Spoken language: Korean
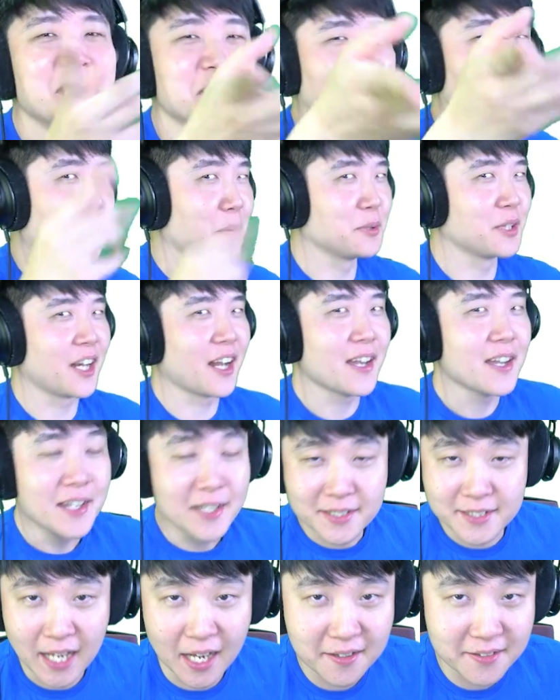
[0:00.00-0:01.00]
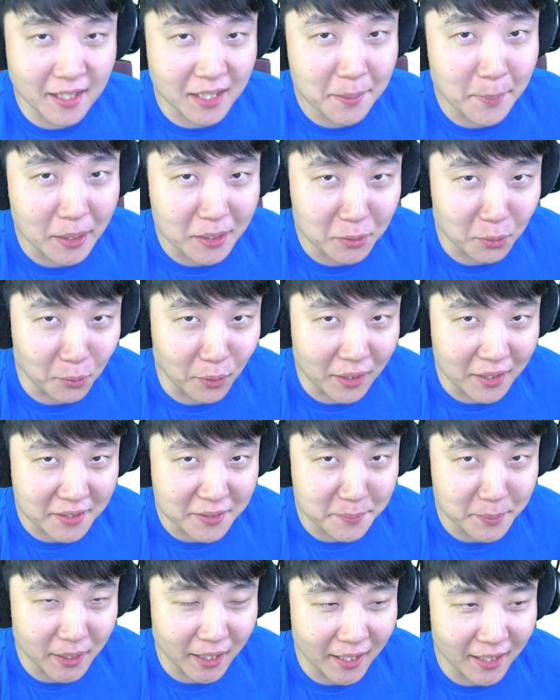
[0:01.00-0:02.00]
여러분들의 상상에 맡기도록
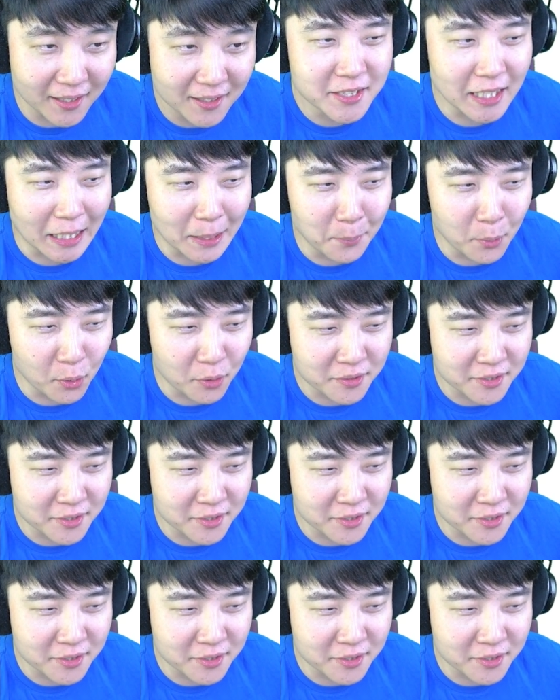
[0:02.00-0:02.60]
하겠습니다. 제가 본